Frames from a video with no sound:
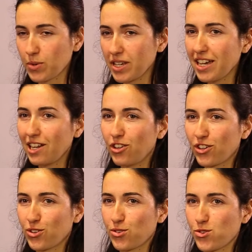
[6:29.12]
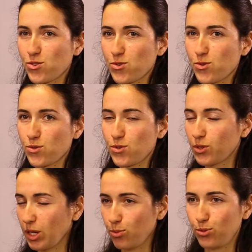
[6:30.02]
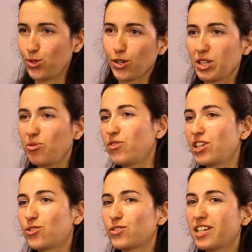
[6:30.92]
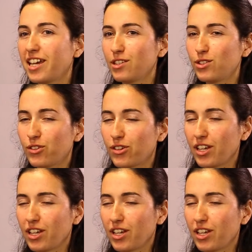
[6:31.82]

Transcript: Oui, alors euh, il y en a plusieurs qui me viennent en tête.